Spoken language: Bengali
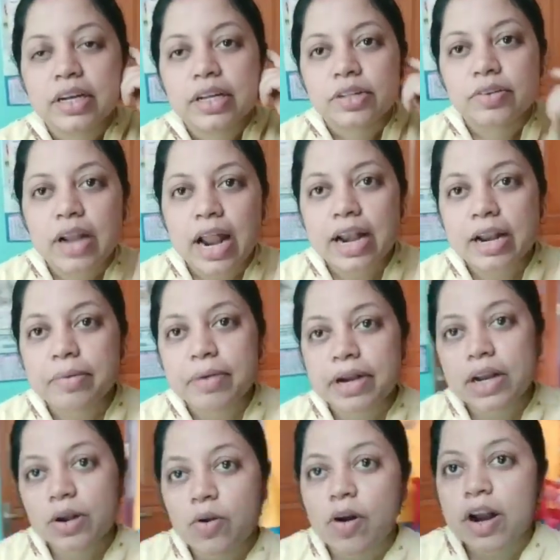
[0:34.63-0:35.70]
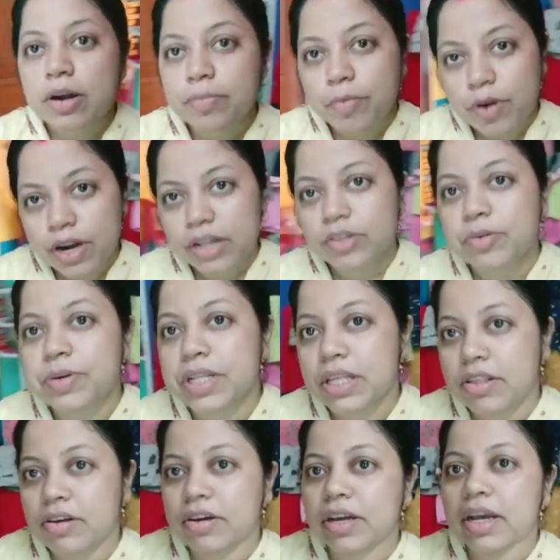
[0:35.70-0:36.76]
তো রান্না বান্না করার পরেই তোমাদের
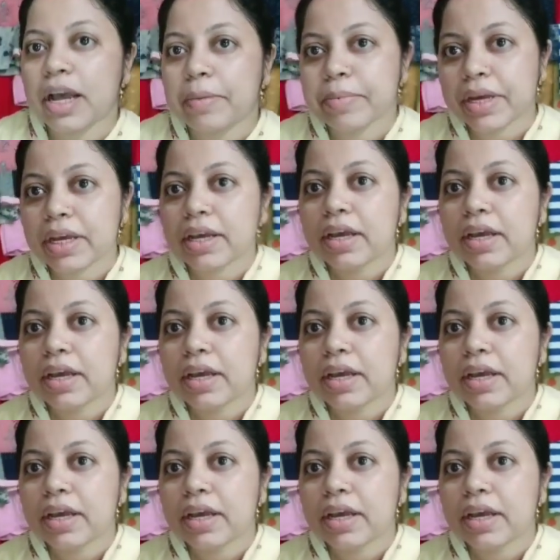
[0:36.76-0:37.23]
সঙ্গে আমি